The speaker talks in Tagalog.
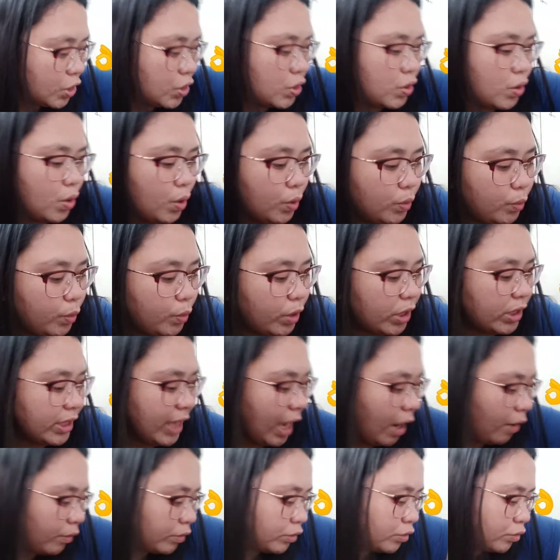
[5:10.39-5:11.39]
So, we're
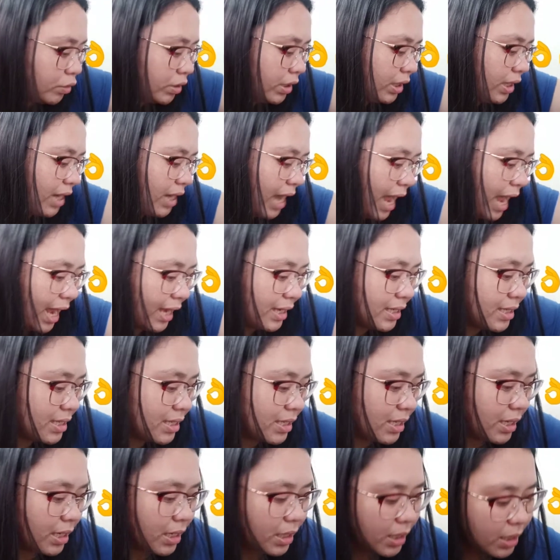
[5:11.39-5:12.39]
down to the last.